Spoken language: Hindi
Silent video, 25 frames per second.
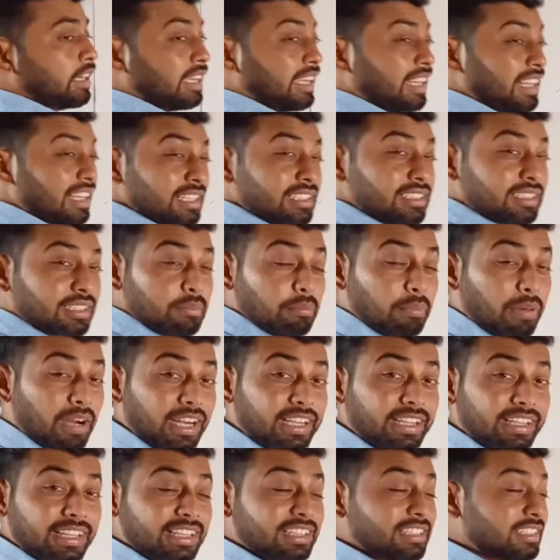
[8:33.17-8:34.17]
टेस्ट
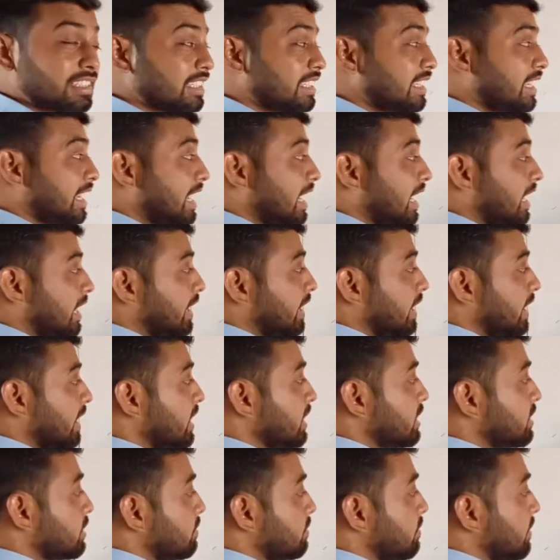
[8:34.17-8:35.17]
बात टेस्ट की है
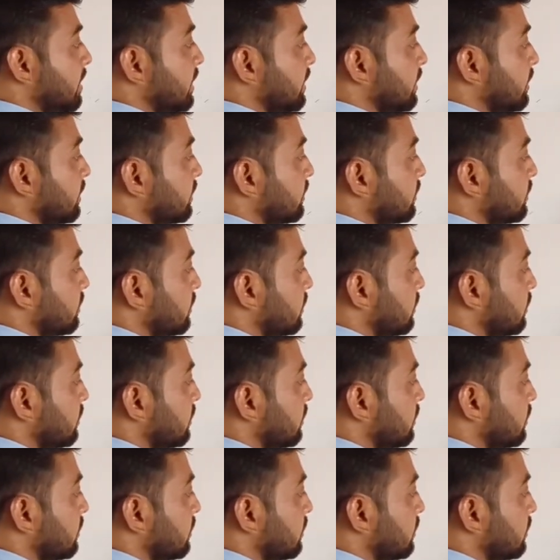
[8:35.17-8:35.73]
टेस्ट मैटर्स